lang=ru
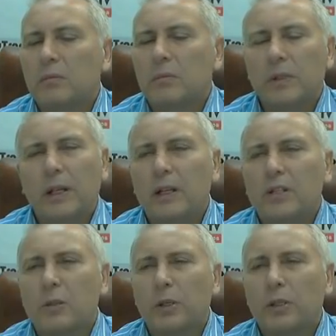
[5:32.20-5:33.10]
Мне
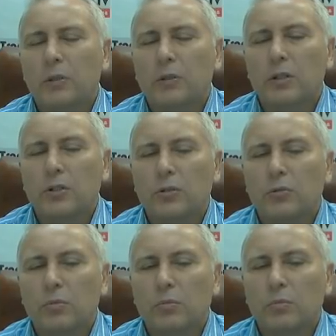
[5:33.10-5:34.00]
кажется, пойдет на
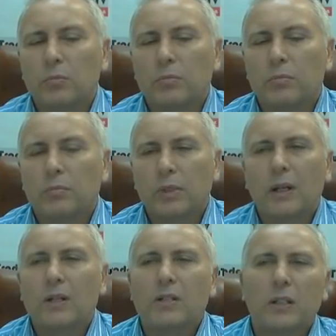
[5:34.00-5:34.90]
штурм. Мне
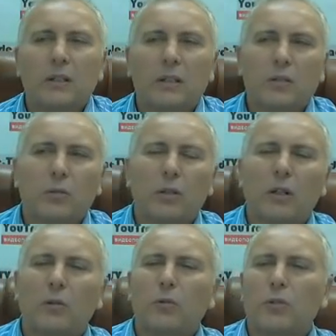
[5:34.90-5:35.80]
кажется, индекс доллара
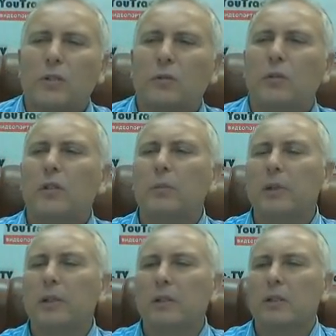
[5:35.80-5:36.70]
хочет сегодня
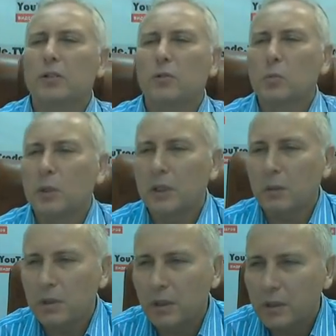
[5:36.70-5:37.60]
пойти на штурм,
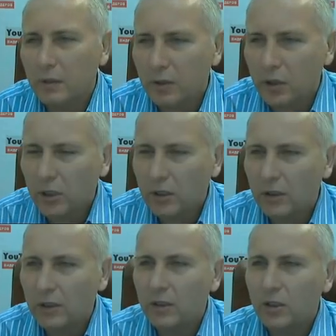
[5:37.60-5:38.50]
отомстить за
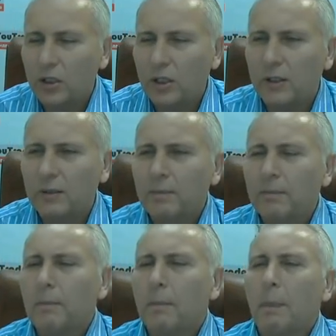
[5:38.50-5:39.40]
вчерашнее снижение,
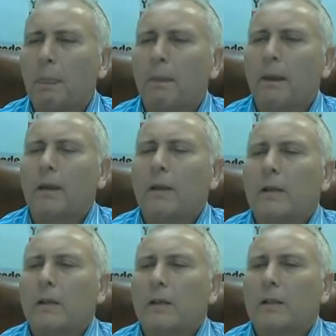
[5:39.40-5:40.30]

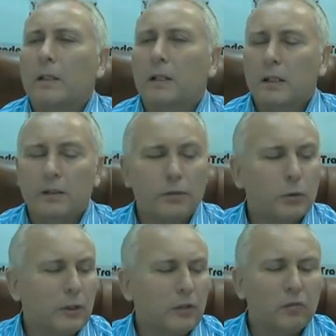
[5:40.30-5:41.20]
закрыли
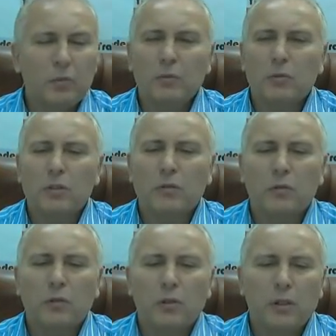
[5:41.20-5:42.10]
все-таки в минус
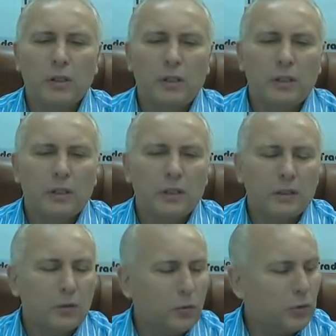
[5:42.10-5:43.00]
его
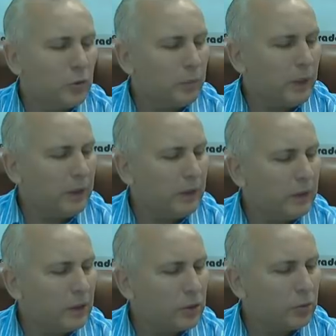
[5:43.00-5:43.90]
хочет пойти
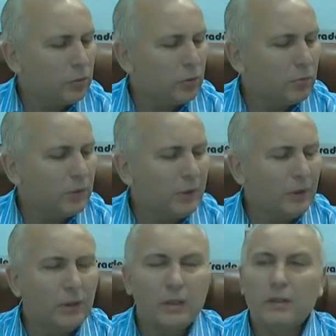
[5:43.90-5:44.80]
на штурм
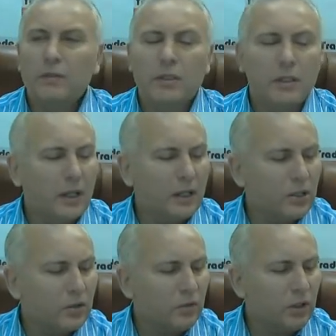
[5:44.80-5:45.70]
и взять
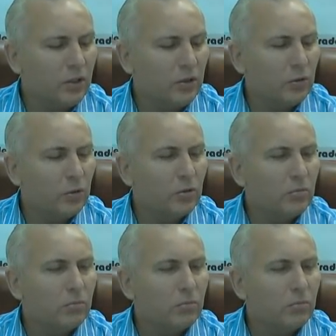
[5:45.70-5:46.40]
свое.